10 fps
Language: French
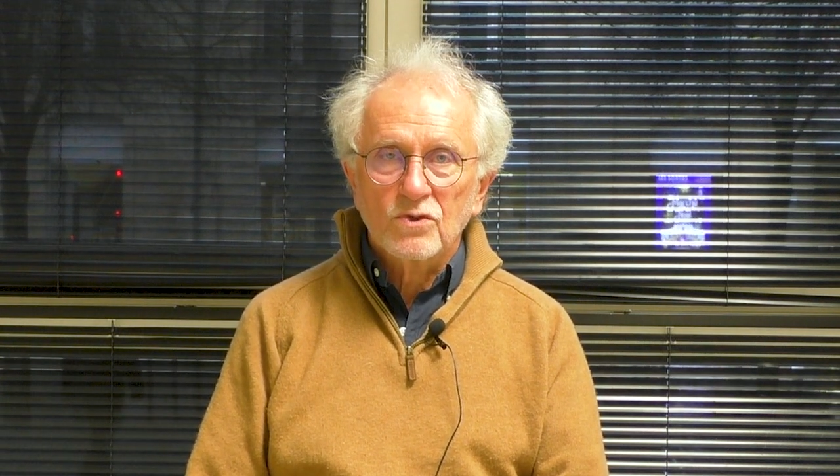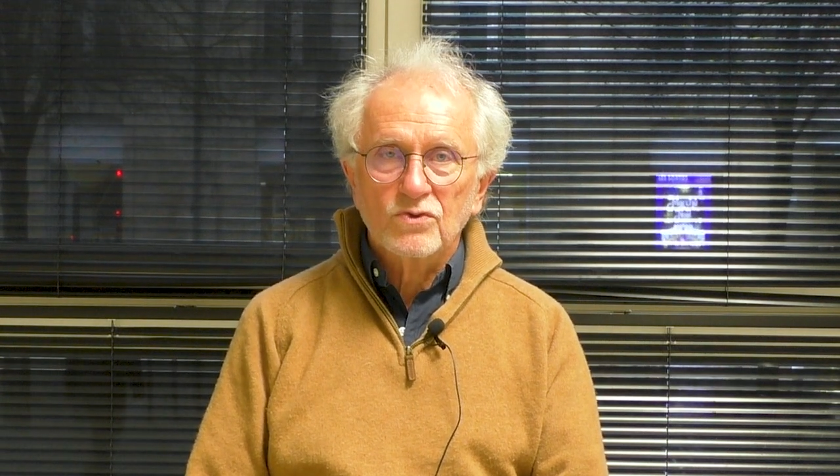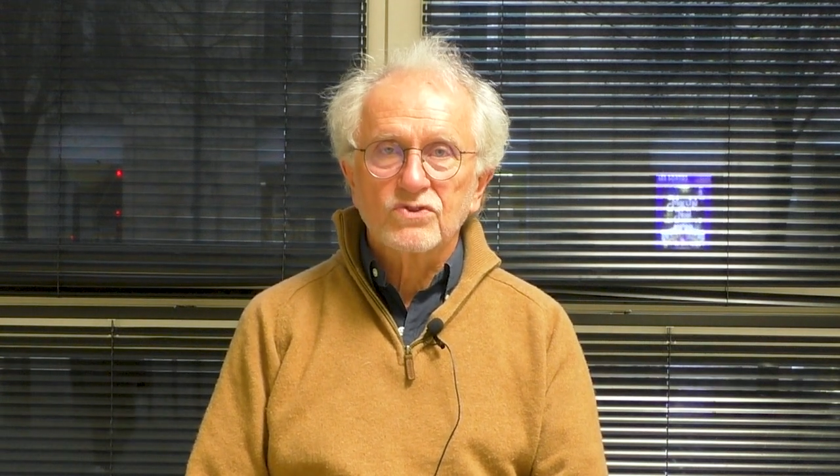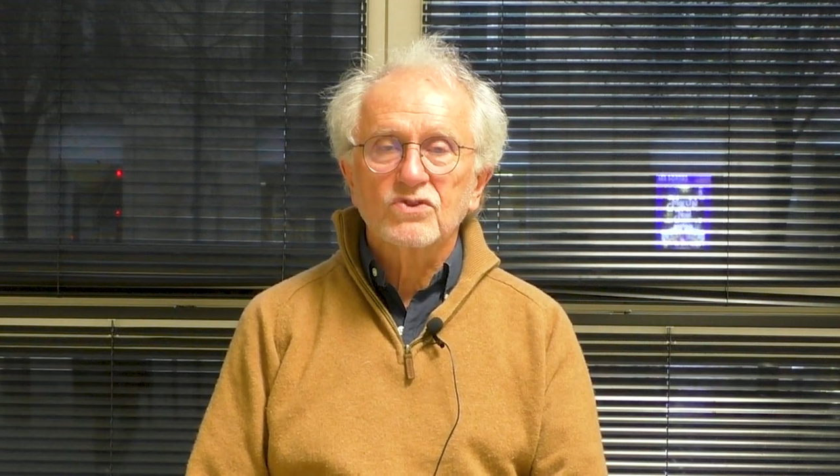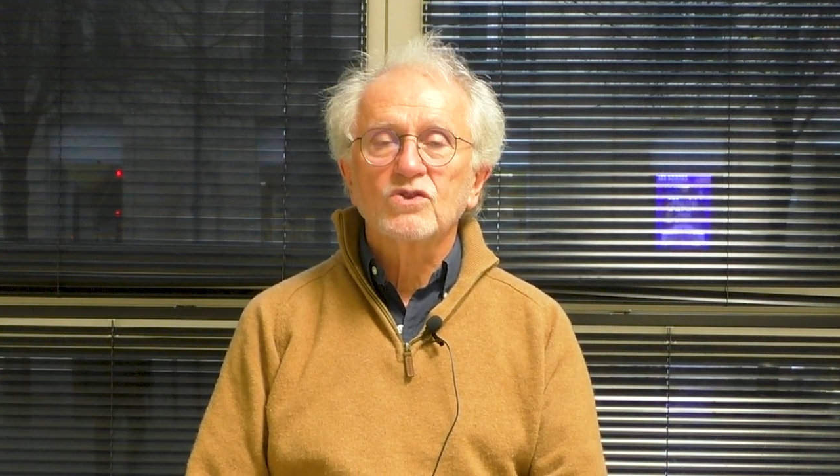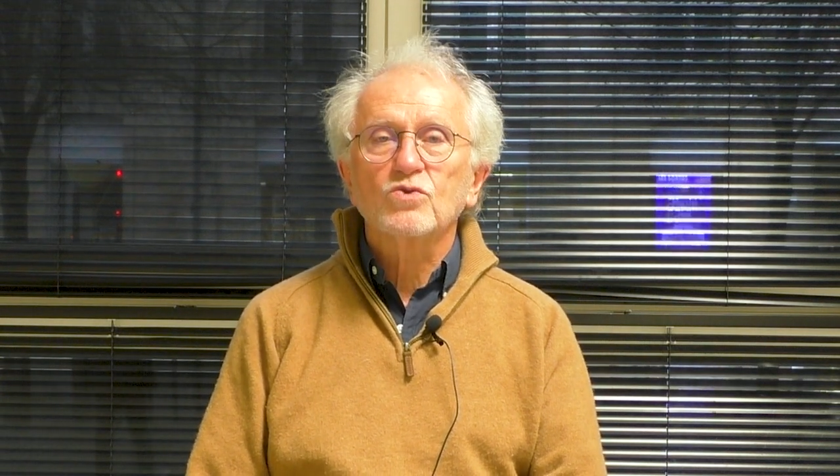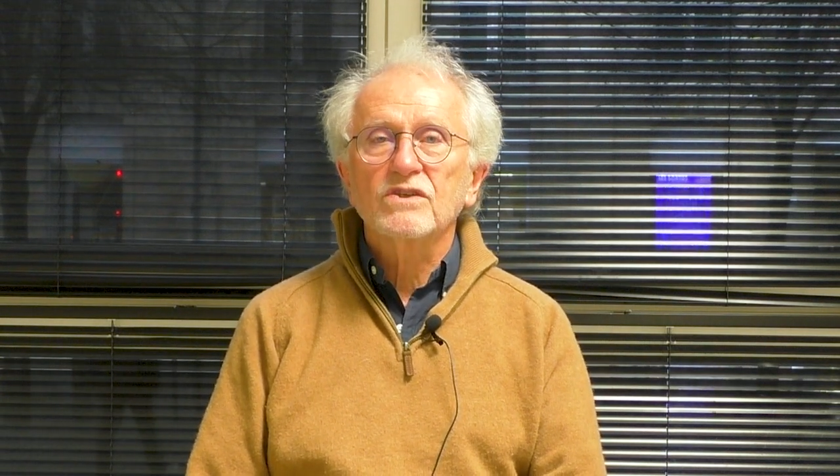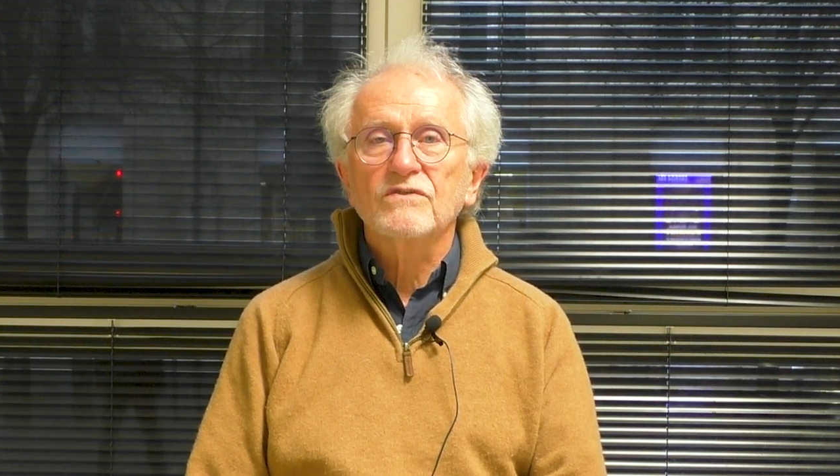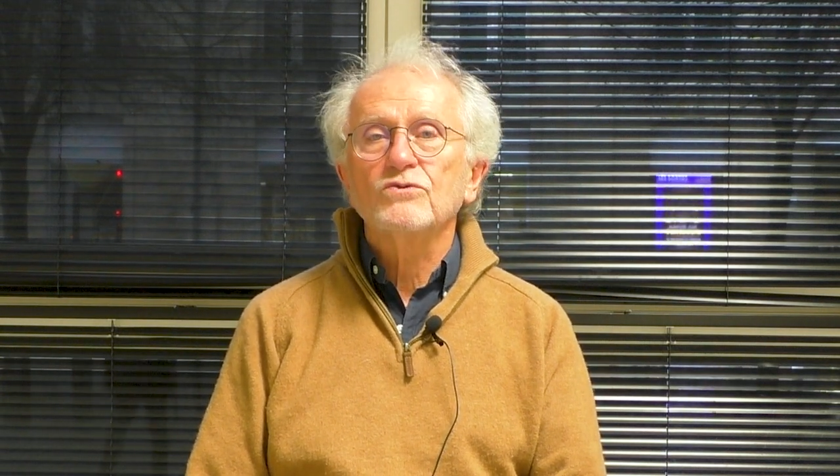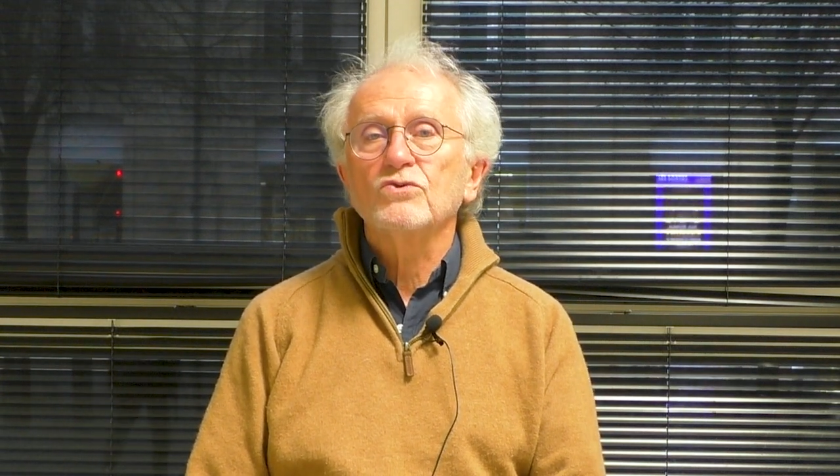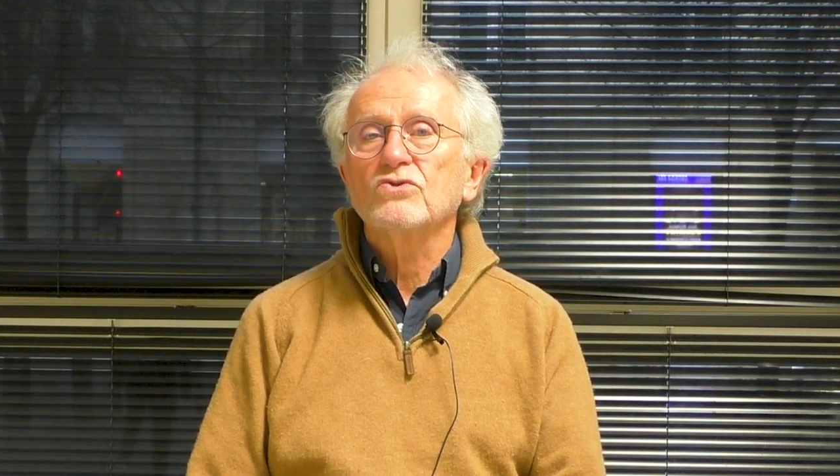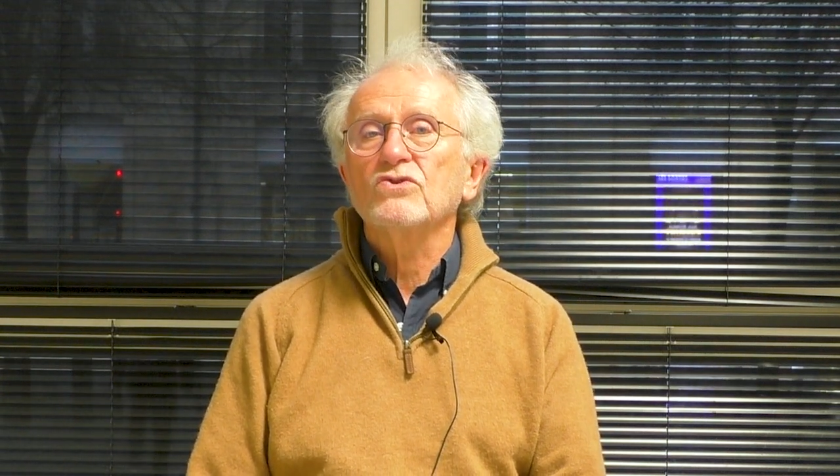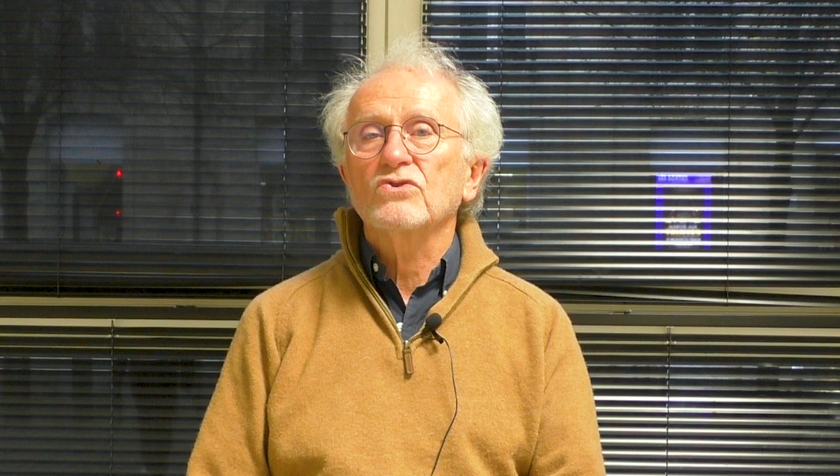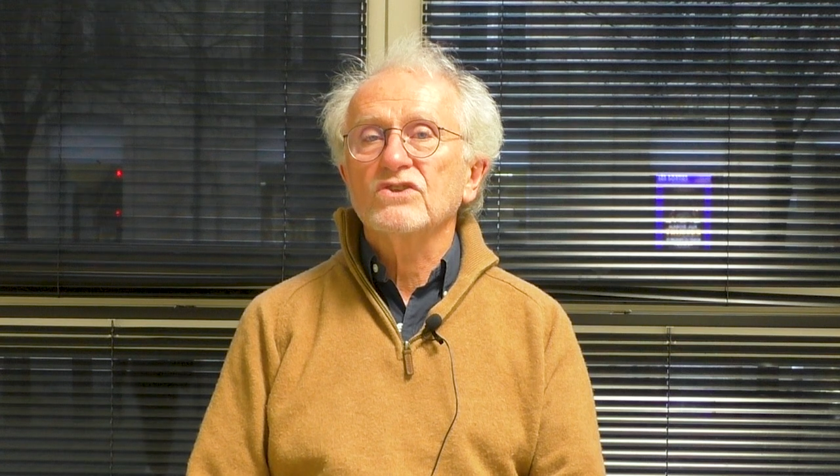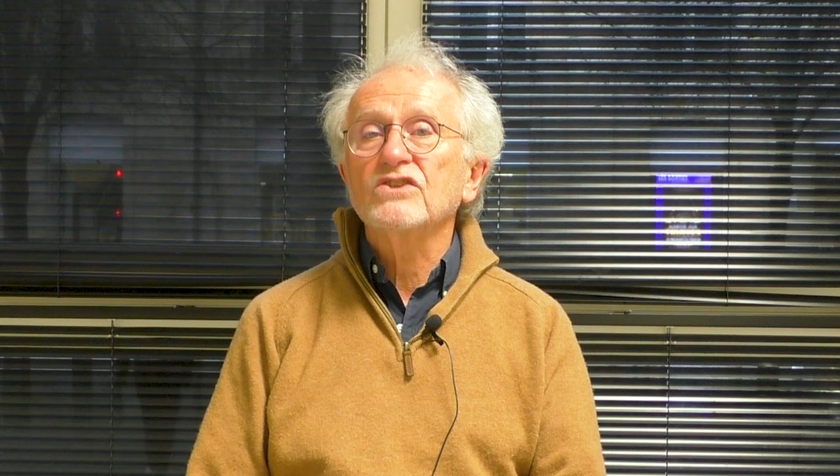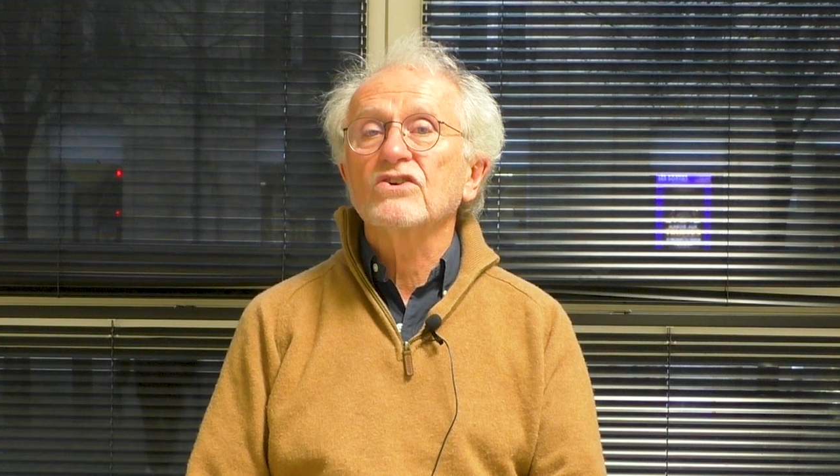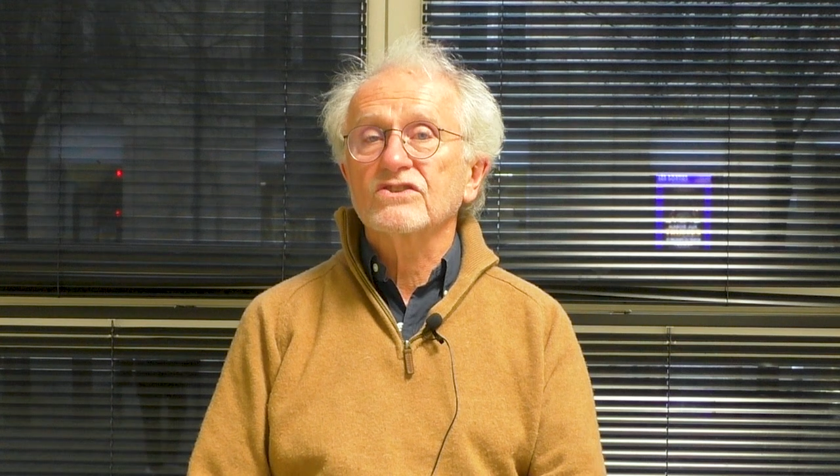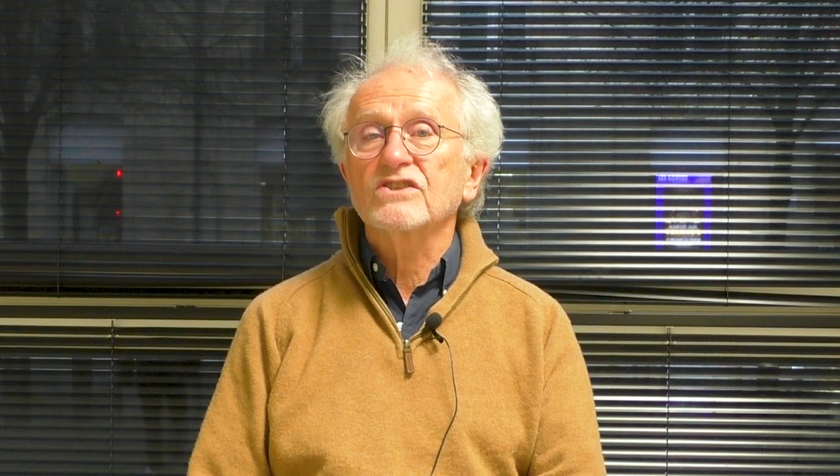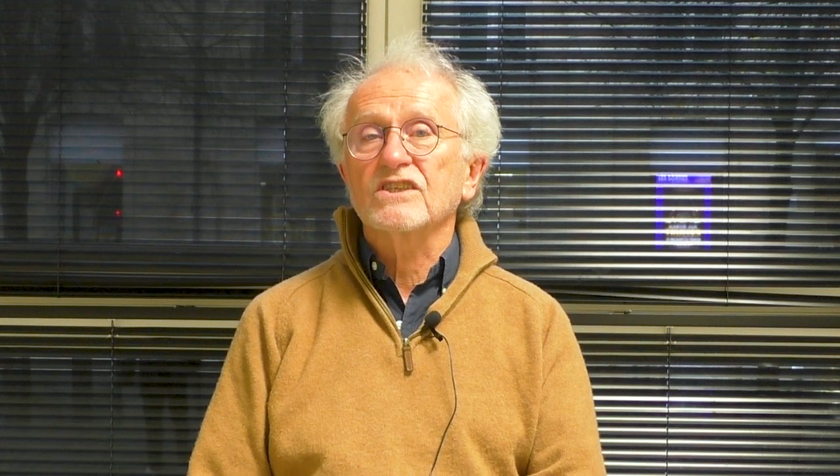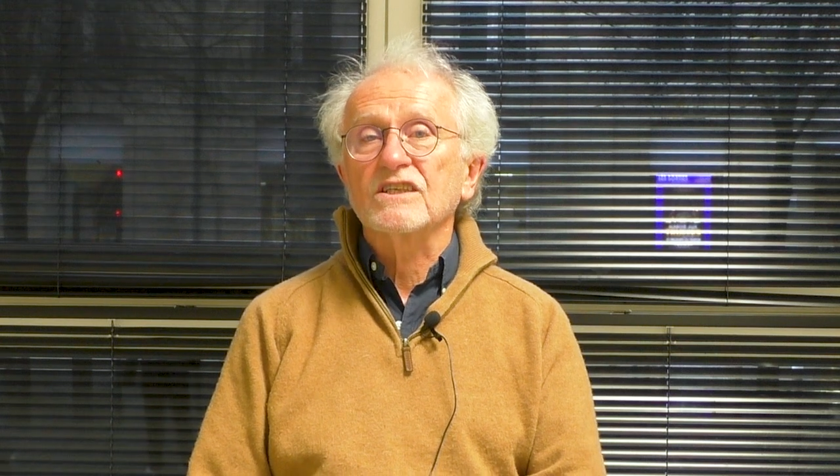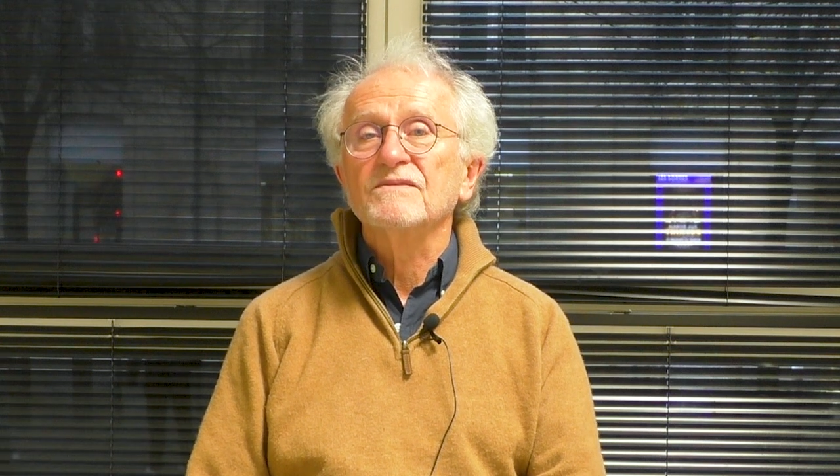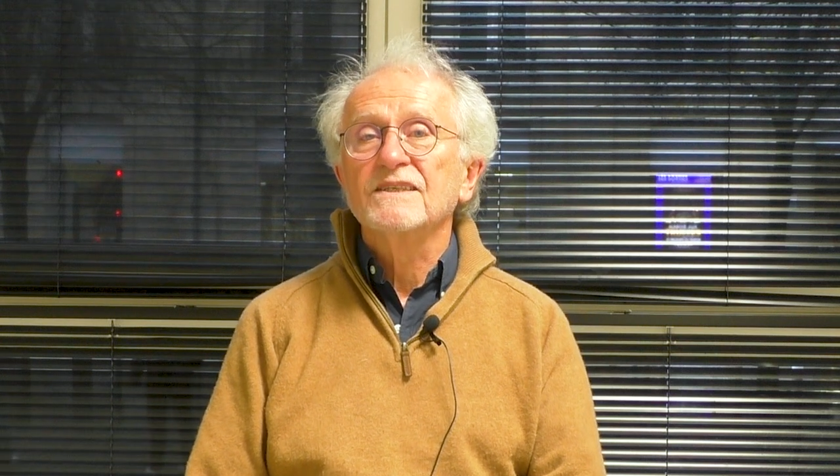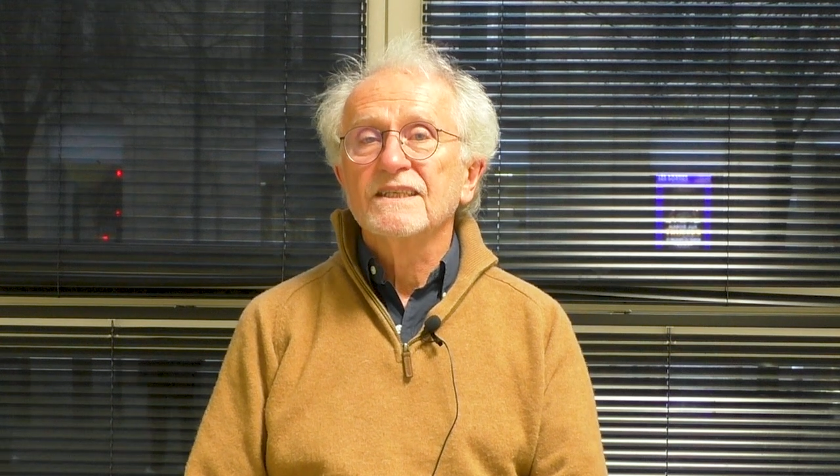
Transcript: constitutif d'une identité.